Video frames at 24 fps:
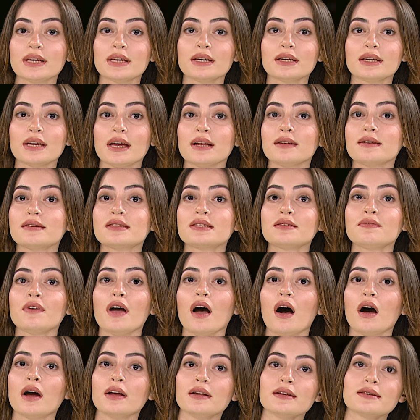ki kendisi ve
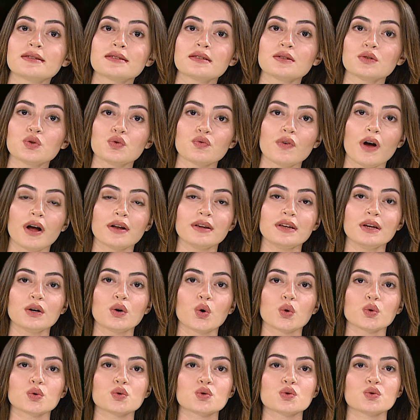ailesinin güvenliği
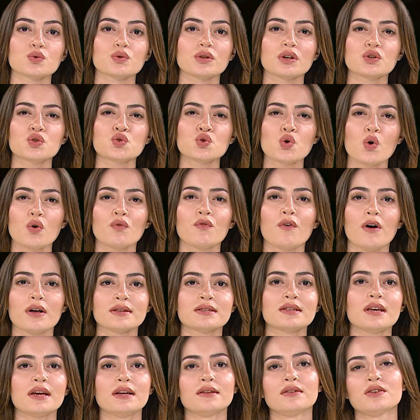konusunda çok
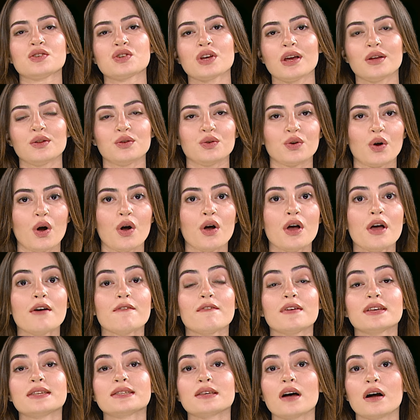fazla endişe ediyor
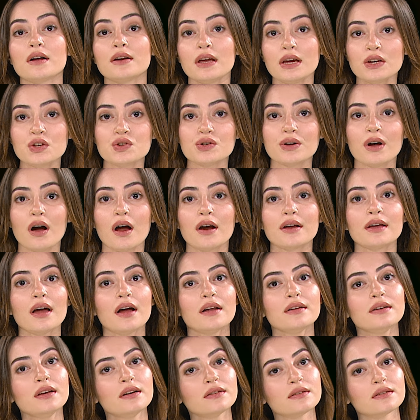ve sahneye
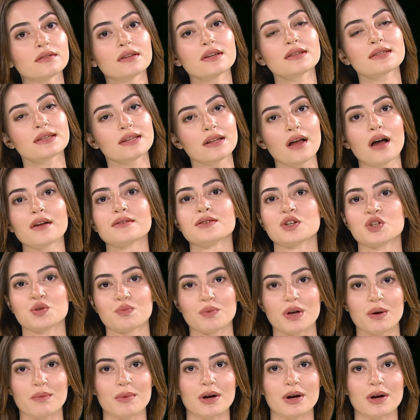çıkarken yanında silah taşımaya